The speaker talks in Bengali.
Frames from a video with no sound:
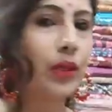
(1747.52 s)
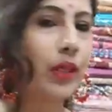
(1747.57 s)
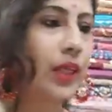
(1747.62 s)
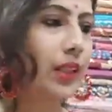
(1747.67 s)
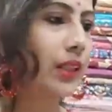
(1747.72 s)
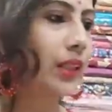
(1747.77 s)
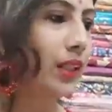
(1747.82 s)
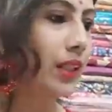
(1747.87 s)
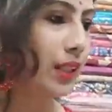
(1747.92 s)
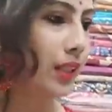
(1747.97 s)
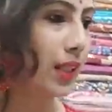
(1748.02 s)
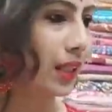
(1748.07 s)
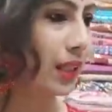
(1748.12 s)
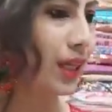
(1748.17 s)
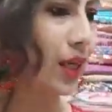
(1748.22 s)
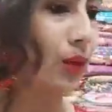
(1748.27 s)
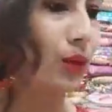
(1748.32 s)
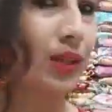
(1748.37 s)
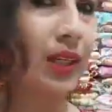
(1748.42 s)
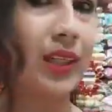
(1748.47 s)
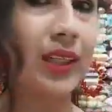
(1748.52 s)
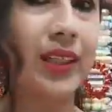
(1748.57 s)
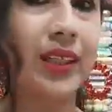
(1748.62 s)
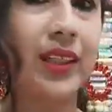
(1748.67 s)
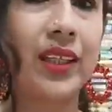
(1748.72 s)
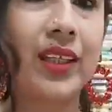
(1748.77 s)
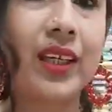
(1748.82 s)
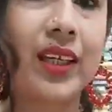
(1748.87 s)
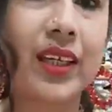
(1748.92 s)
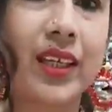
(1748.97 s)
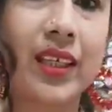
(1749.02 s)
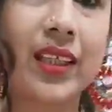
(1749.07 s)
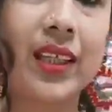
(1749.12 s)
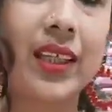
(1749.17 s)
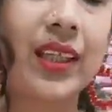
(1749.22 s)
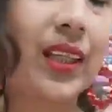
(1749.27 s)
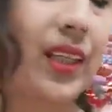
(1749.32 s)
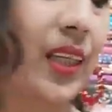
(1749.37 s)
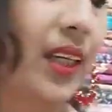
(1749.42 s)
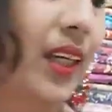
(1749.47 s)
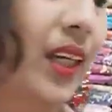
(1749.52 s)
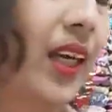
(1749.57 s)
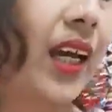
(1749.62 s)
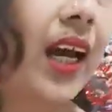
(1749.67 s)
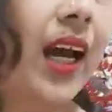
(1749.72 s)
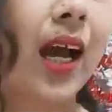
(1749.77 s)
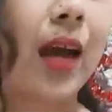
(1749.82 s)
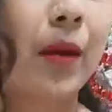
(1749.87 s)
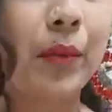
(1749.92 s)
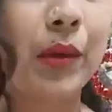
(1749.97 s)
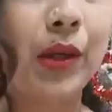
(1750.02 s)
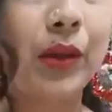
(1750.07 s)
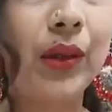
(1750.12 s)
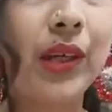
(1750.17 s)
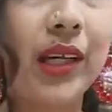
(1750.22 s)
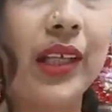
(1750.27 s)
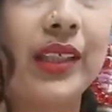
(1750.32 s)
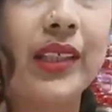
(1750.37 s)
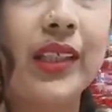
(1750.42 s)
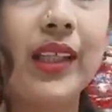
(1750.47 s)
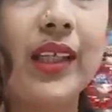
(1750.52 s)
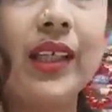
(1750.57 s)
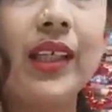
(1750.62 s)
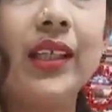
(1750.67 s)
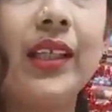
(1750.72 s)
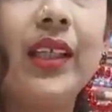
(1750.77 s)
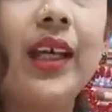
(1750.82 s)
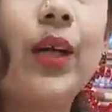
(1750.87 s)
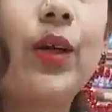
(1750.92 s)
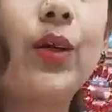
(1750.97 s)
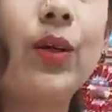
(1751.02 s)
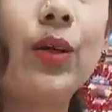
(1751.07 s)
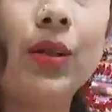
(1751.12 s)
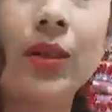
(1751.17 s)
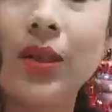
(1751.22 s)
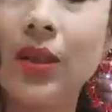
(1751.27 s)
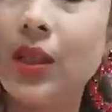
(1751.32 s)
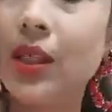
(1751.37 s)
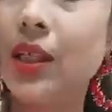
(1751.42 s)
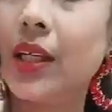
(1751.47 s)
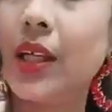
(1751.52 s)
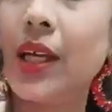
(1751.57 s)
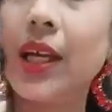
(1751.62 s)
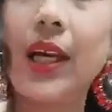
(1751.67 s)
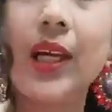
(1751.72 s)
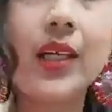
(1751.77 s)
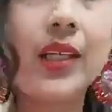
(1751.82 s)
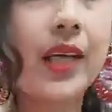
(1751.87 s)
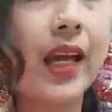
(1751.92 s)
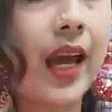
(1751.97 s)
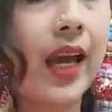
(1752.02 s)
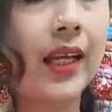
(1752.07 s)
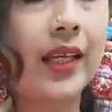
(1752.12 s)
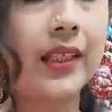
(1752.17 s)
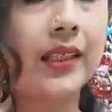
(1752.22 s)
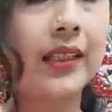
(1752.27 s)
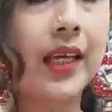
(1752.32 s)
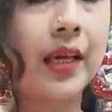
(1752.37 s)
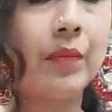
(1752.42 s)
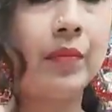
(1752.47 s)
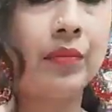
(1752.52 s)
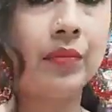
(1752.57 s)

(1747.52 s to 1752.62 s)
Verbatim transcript: দিয়েছি না দাও ওটাই দিয়ে দেখিয়ে দিই আমিও দিয়েছি দেখো এই একই সেম